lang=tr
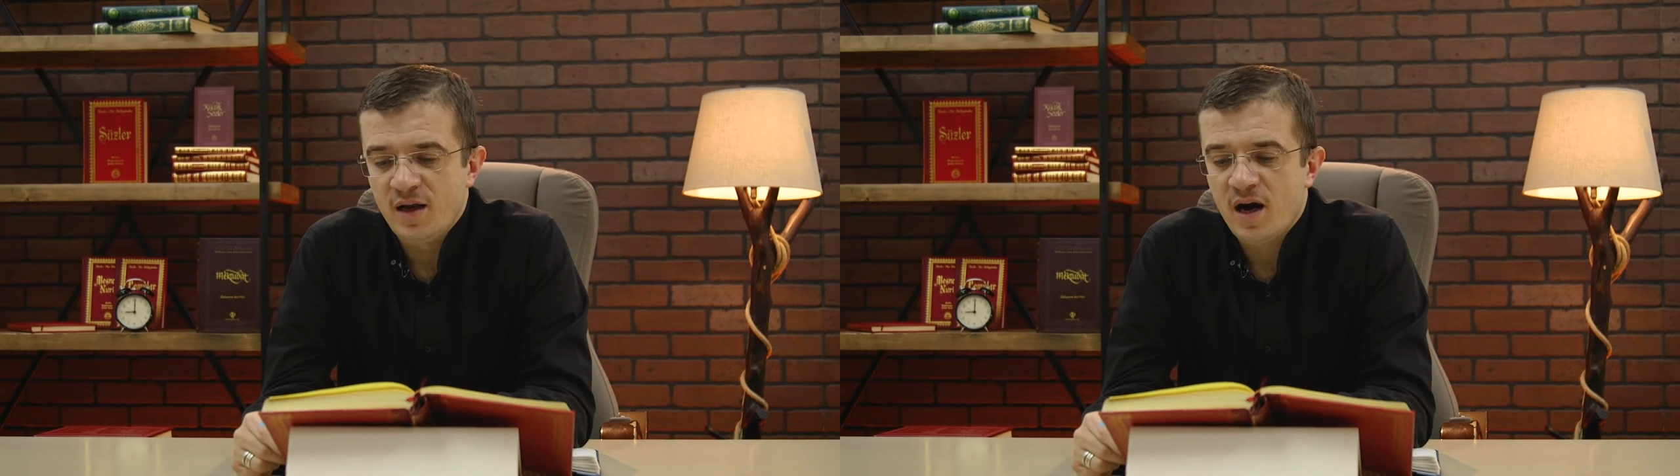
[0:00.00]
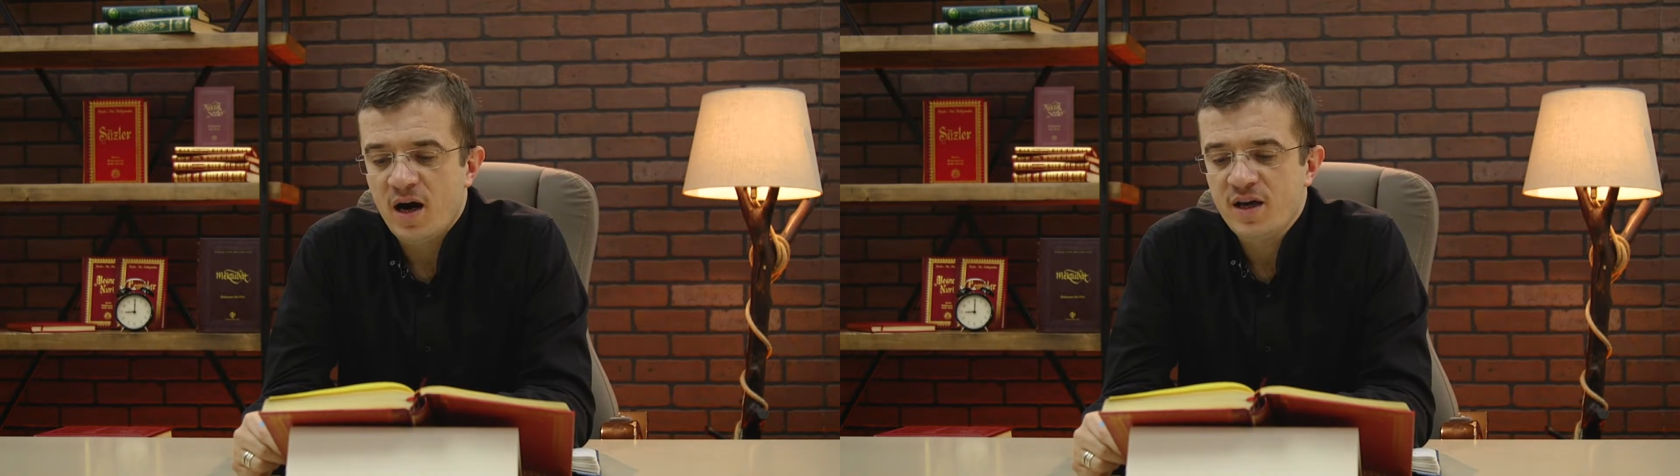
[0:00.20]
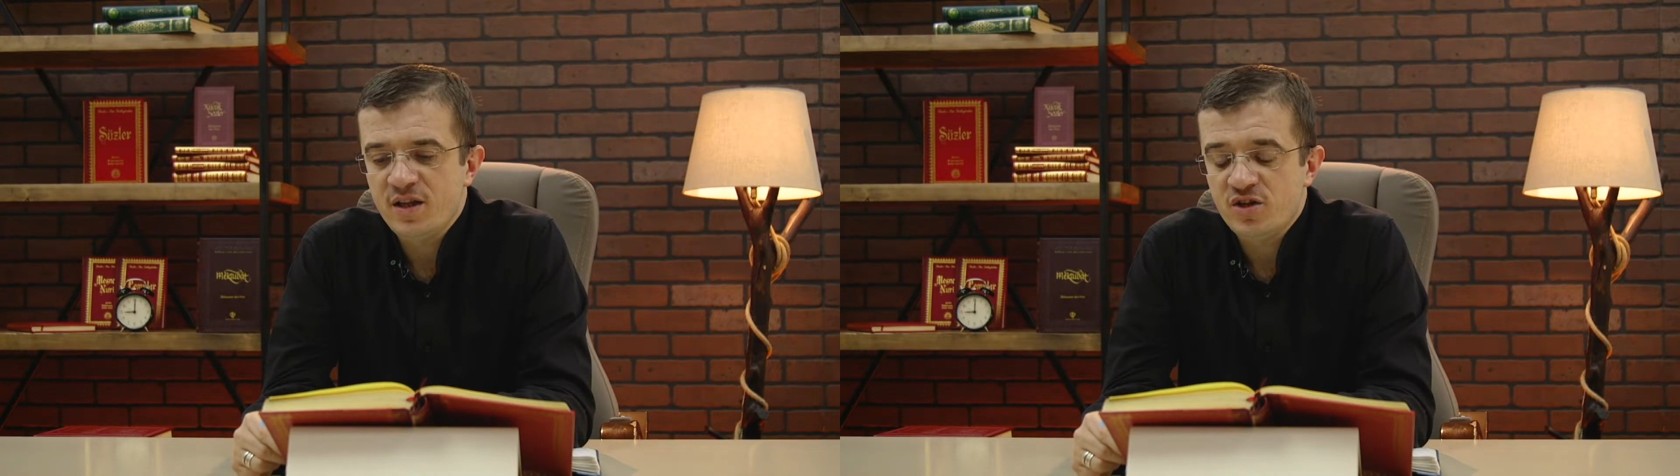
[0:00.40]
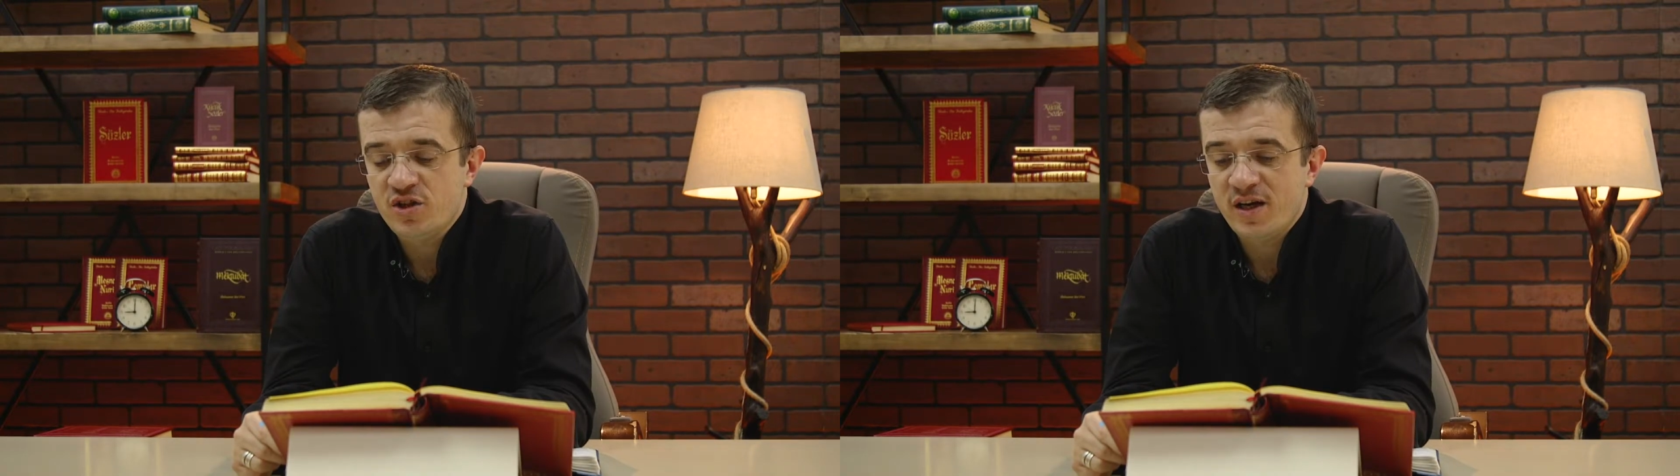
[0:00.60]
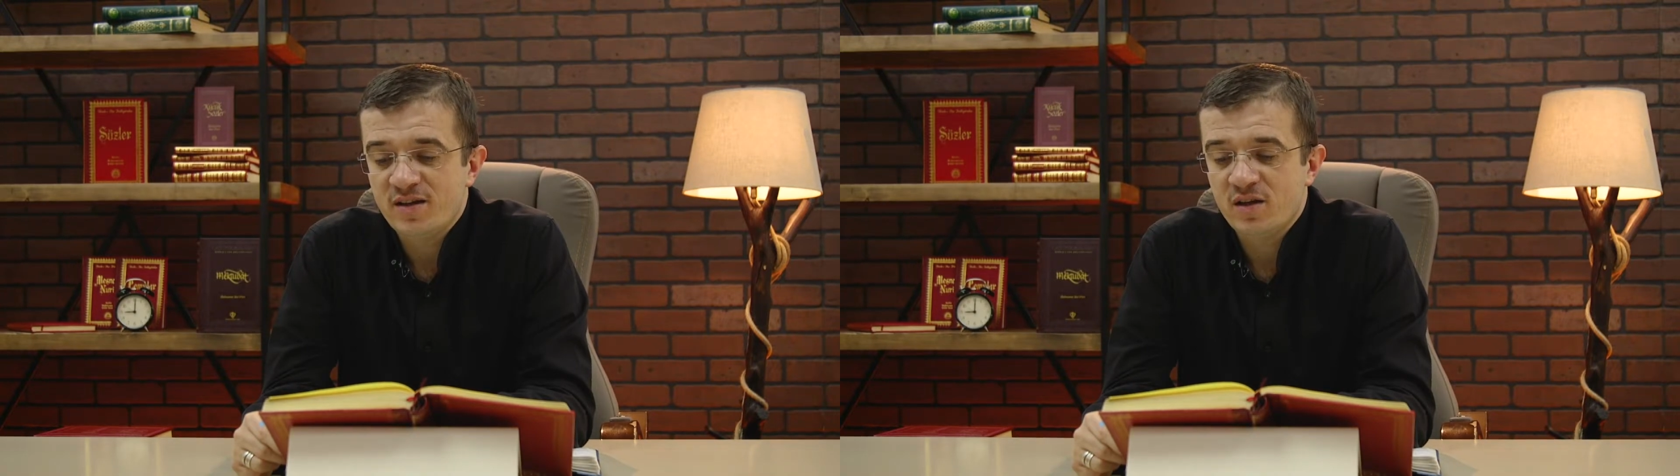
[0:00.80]
lain
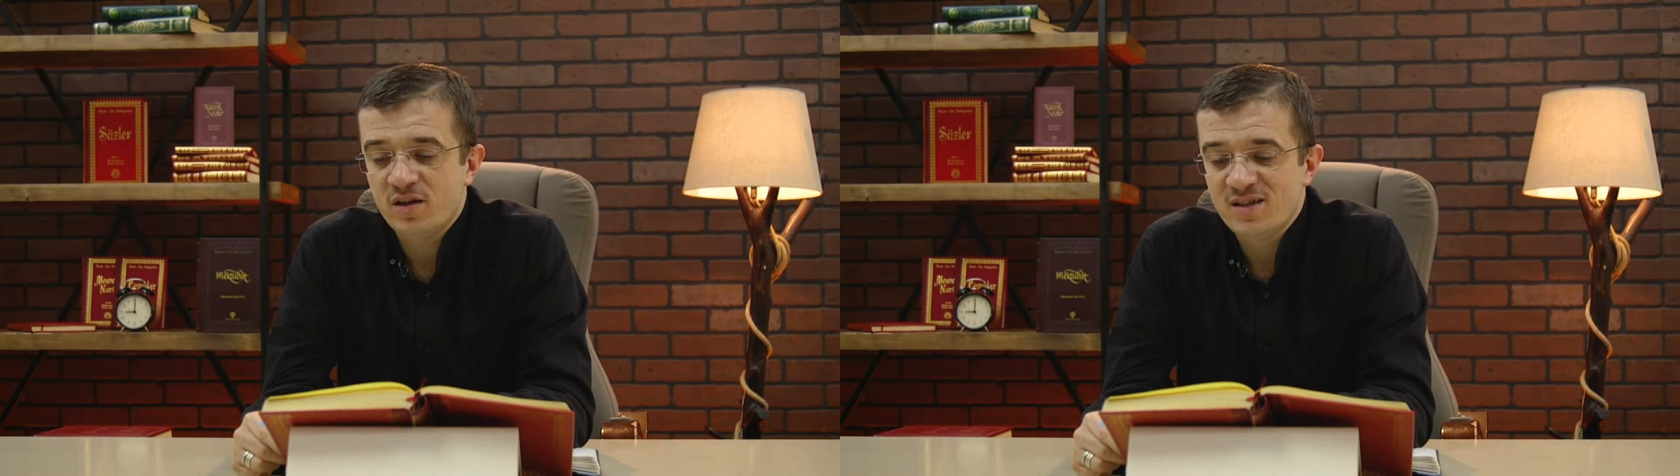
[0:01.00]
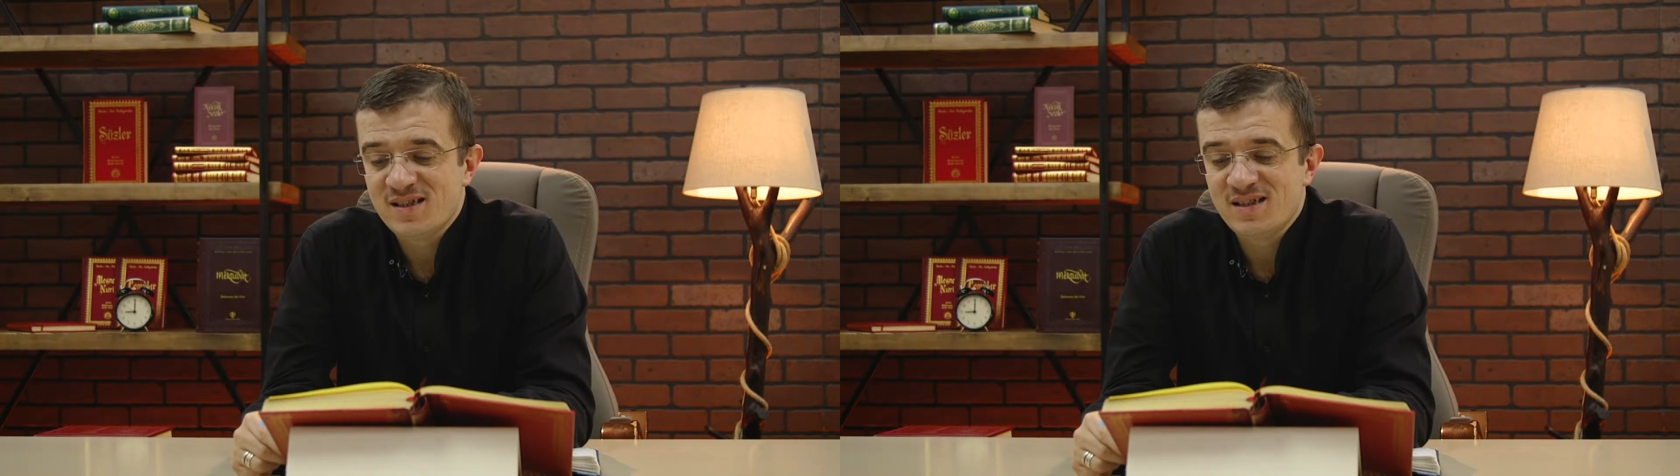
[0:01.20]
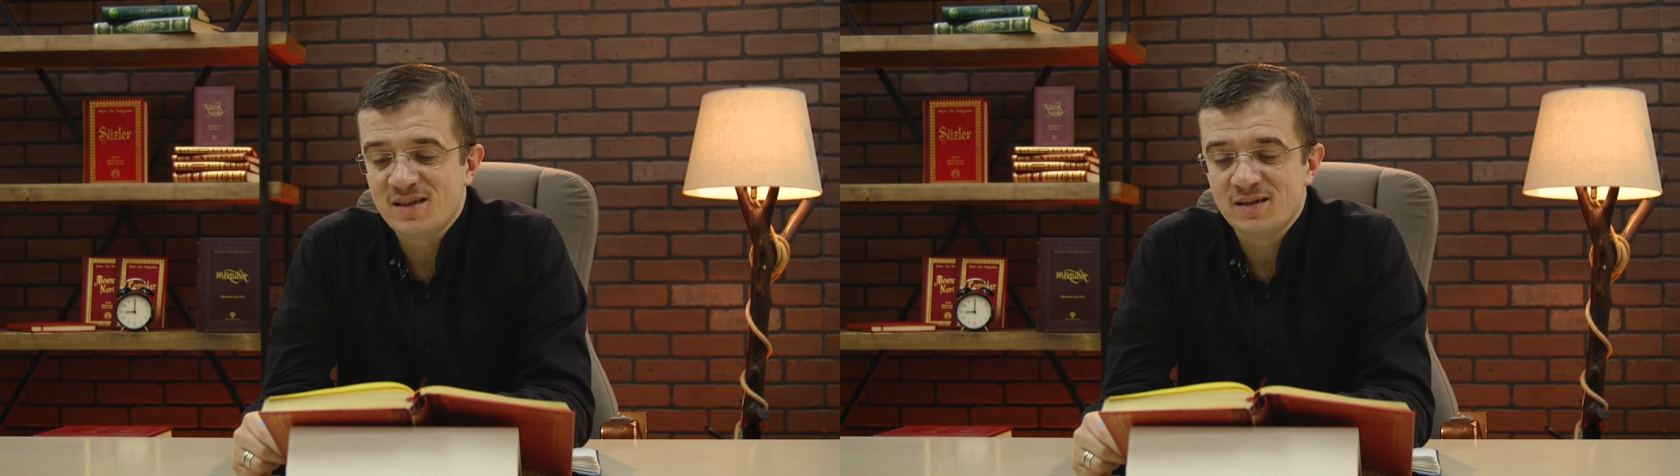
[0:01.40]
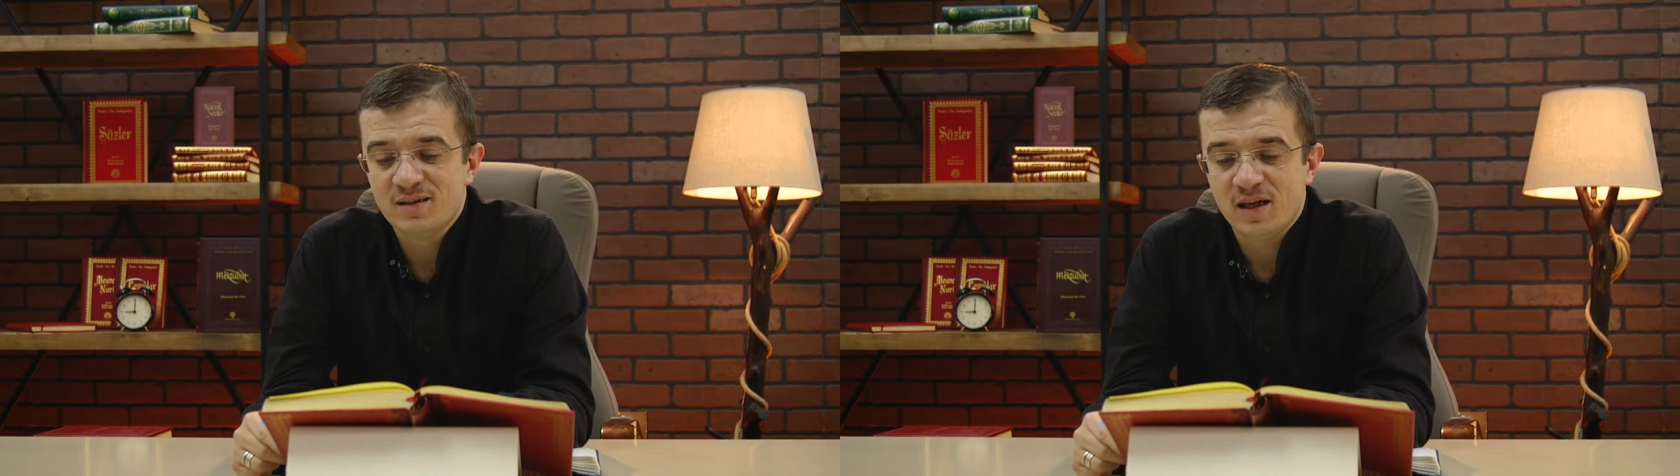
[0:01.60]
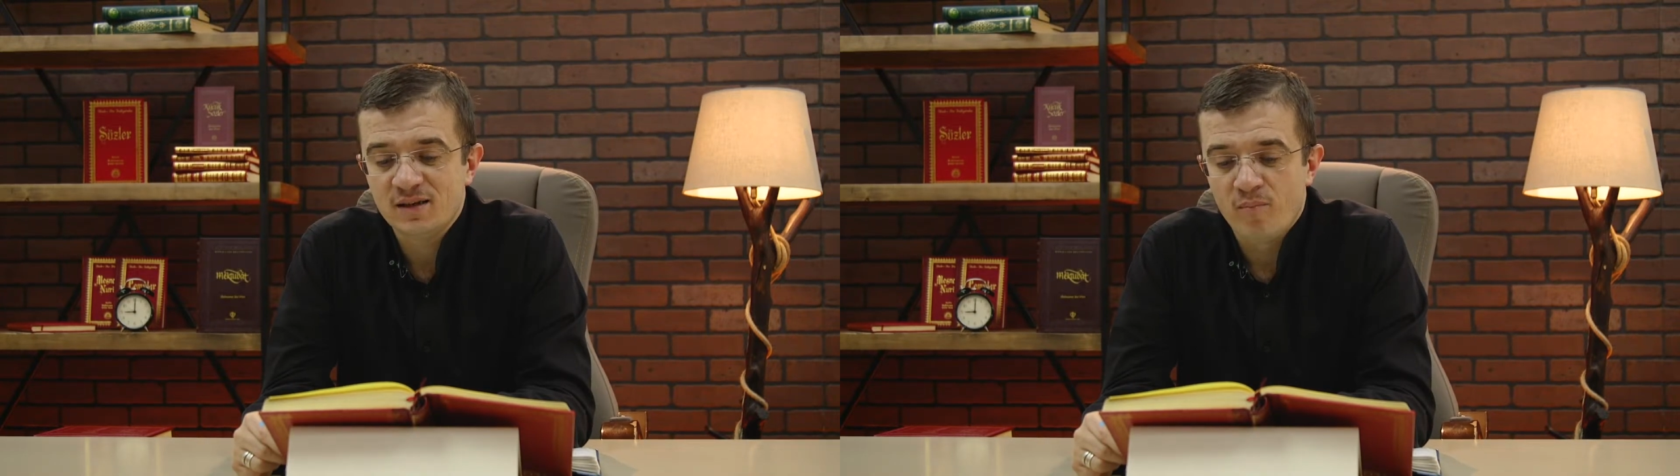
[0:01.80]
şeytanın zırhından